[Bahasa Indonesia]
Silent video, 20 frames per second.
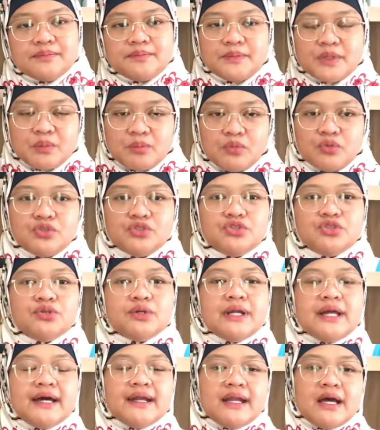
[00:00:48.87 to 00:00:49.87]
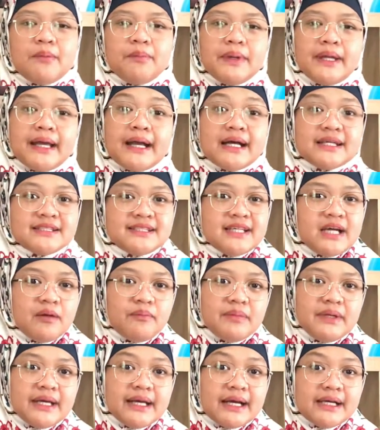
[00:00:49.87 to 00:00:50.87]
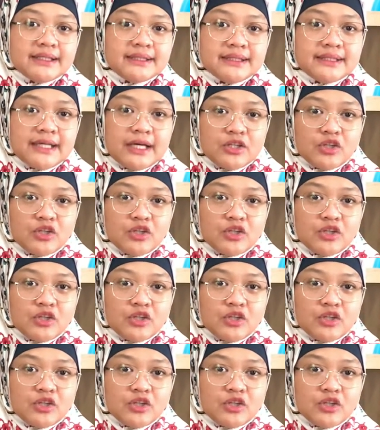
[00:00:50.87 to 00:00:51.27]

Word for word: bermunculan aplikasi-aplikasi